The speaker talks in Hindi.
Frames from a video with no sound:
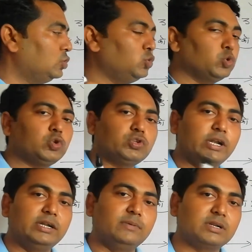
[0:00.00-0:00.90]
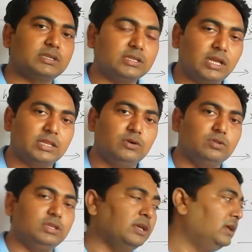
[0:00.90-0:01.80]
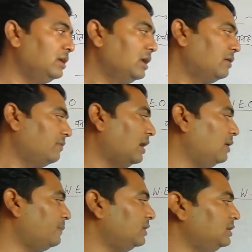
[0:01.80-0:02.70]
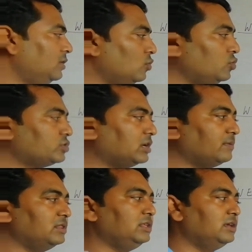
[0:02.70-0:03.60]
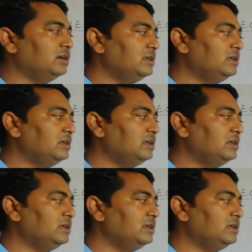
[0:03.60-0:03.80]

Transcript: 200 सेंटीमीटर से ज़्यादा होती है वहाँ पर ये ऊष्कटबंधीय